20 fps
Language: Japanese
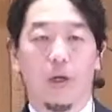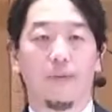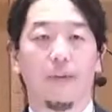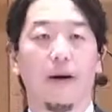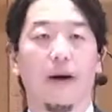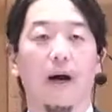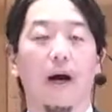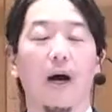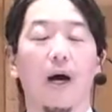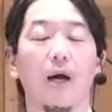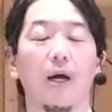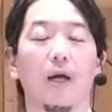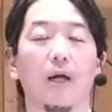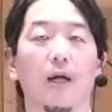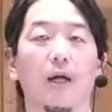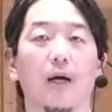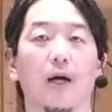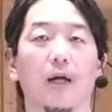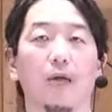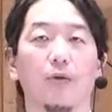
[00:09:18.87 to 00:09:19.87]
まあ、
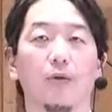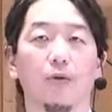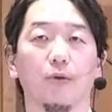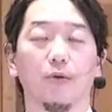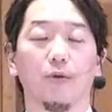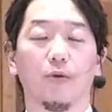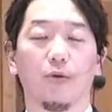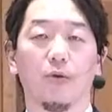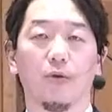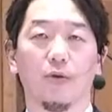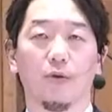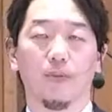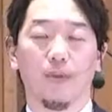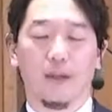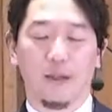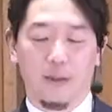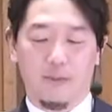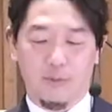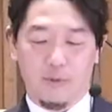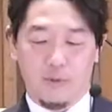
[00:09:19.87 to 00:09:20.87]
アンカーという言
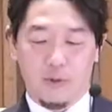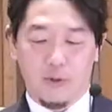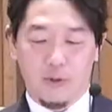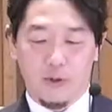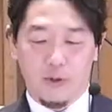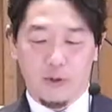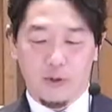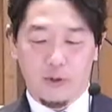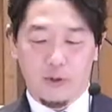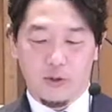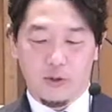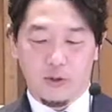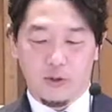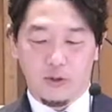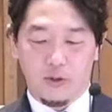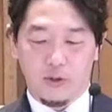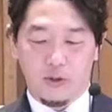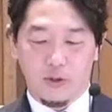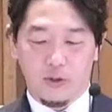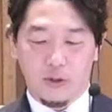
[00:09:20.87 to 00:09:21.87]
葉でも
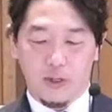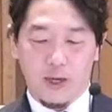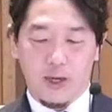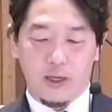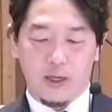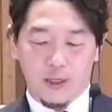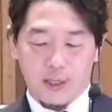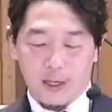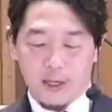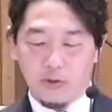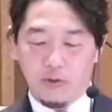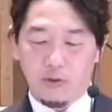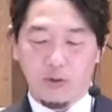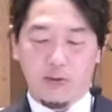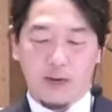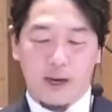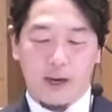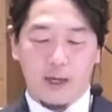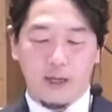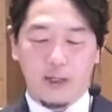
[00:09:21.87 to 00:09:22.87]
英語で
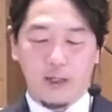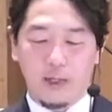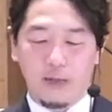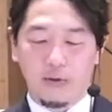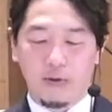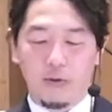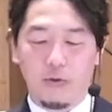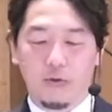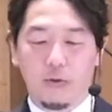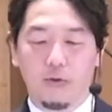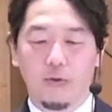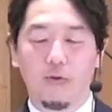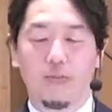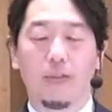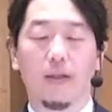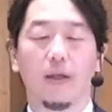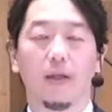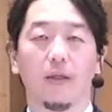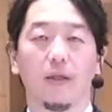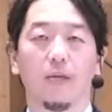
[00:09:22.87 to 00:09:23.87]
はアンカーという言
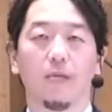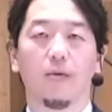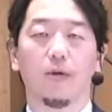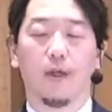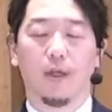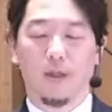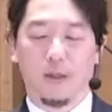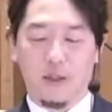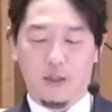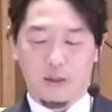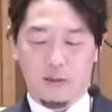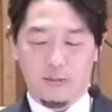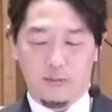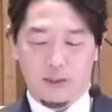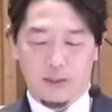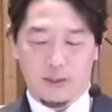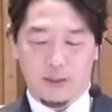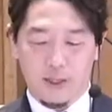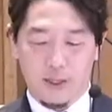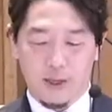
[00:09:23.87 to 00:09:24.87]
葉にもなってい
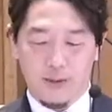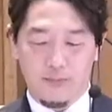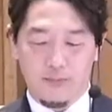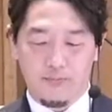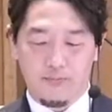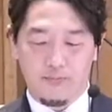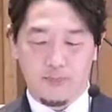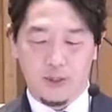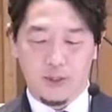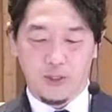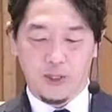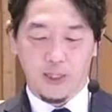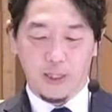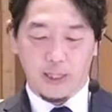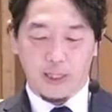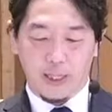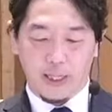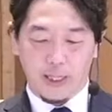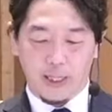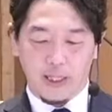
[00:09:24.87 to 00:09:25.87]
ますね
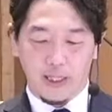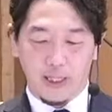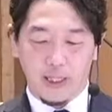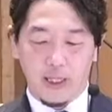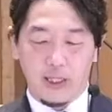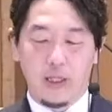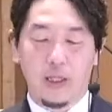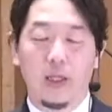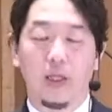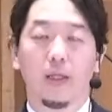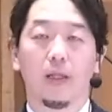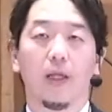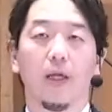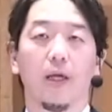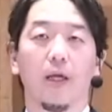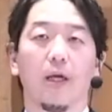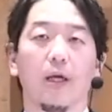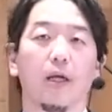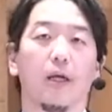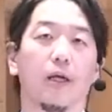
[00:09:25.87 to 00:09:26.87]
怒り
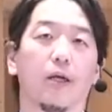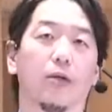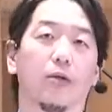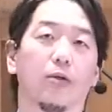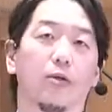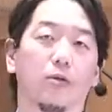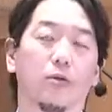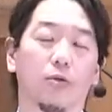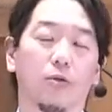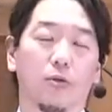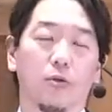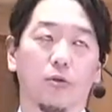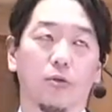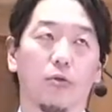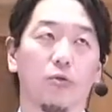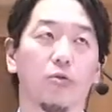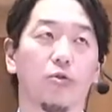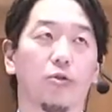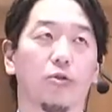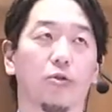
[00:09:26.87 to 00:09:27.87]
で
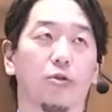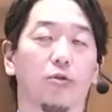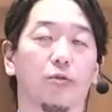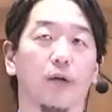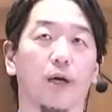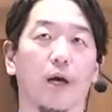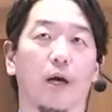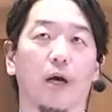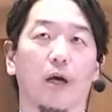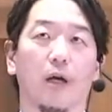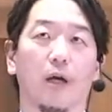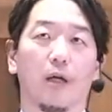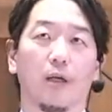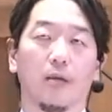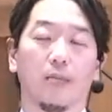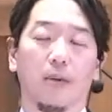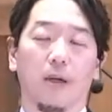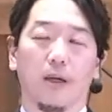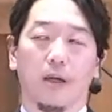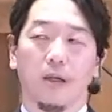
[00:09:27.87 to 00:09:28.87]
今週は、
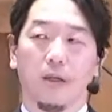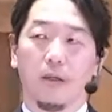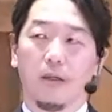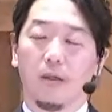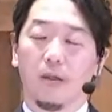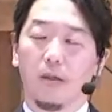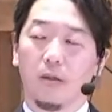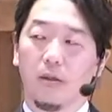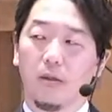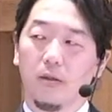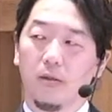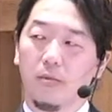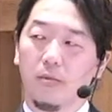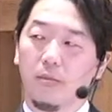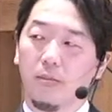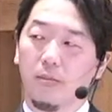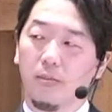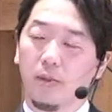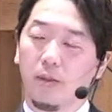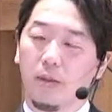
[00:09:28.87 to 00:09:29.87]
ま
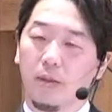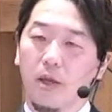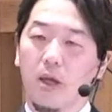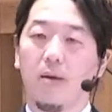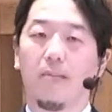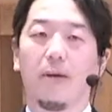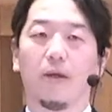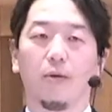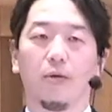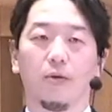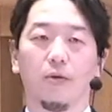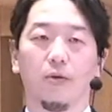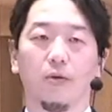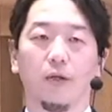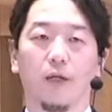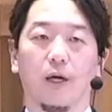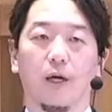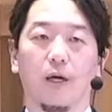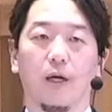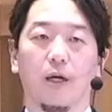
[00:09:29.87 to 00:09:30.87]
あ、まあテーマという
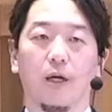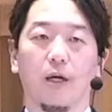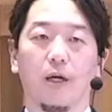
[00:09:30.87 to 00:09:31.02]
か